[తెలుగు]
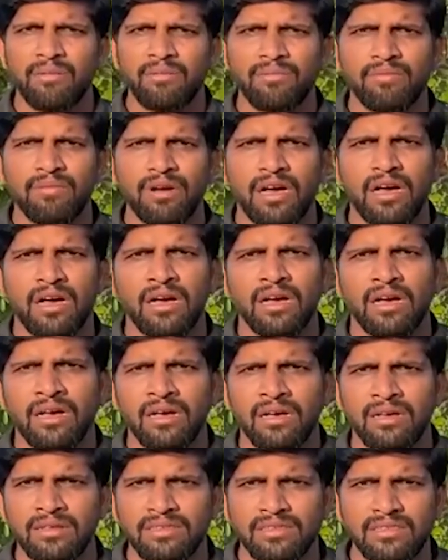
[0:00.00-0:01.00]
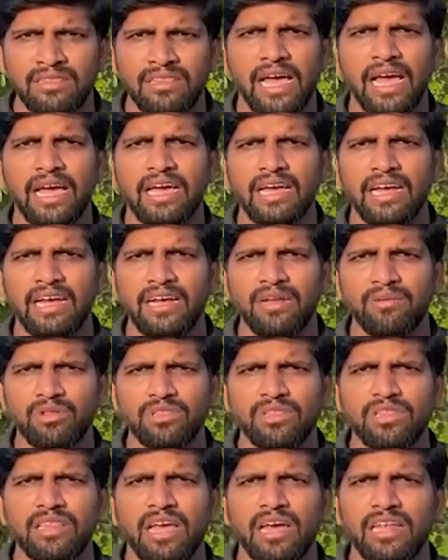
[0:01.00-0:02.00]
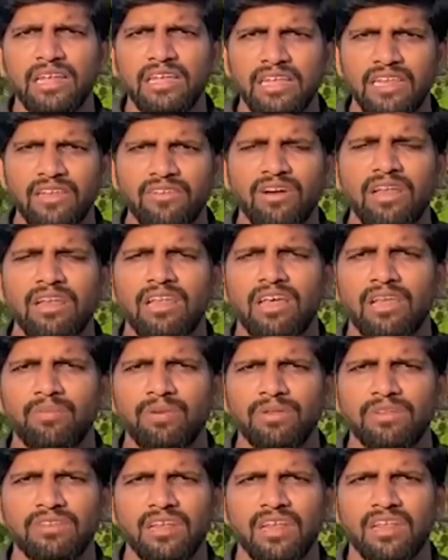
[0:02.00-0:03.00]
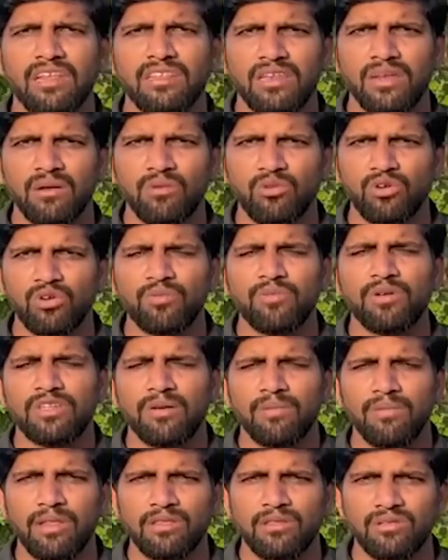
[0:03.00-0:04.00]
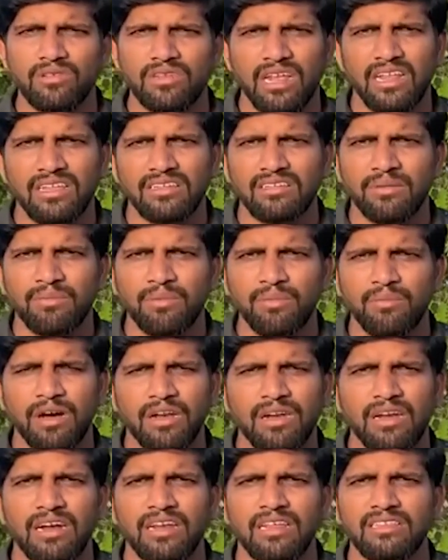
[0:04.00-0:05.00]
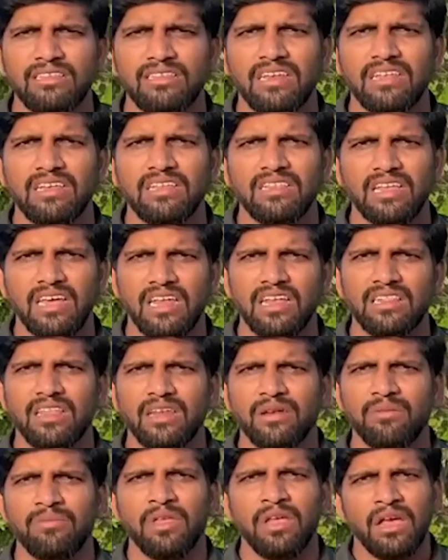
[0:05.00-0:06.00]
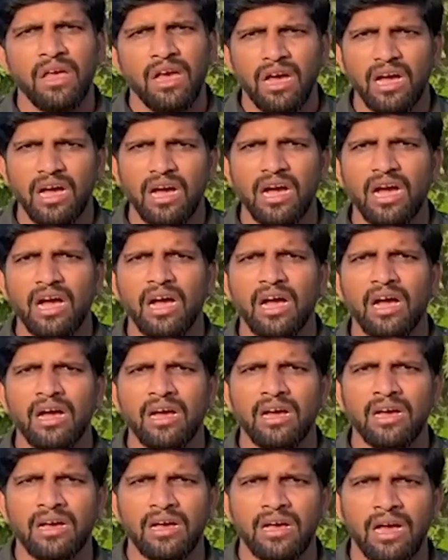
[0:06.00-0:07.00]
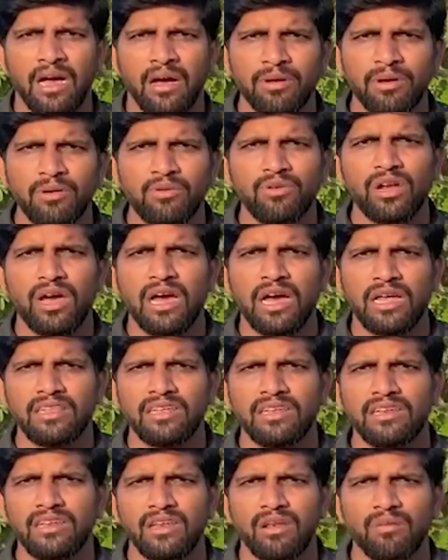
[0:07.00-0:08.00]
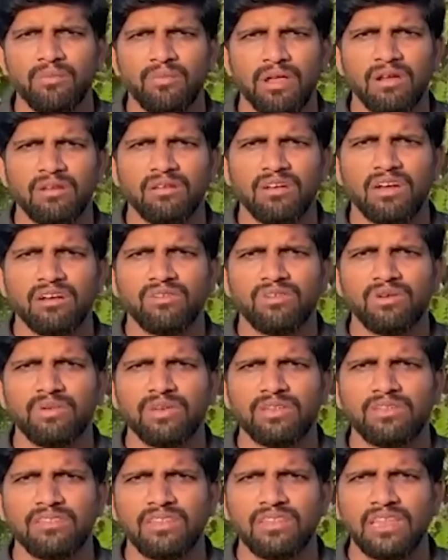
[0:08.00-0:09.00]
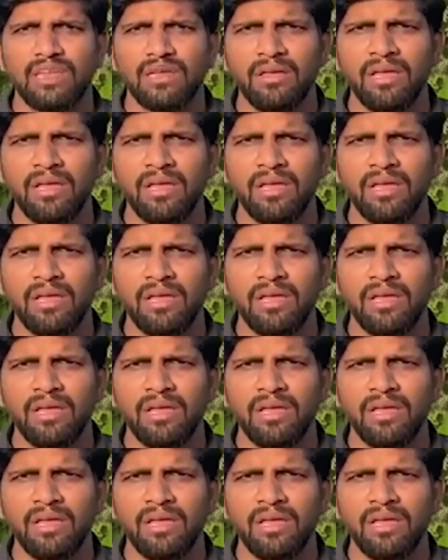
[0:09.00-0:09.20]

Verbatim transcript: మా దయాకరెడ్డి మృతదేహానికి నివాళులు అర్పించిన అనంతరం కుటుంబ సభ్యులతో చాలాసేపు మాట్లాడడం జరిగింది అనంతరం ఆమె కూడా అంత్యక్రియల్లో పాల్గొన్నటువంటి పరిస్థితి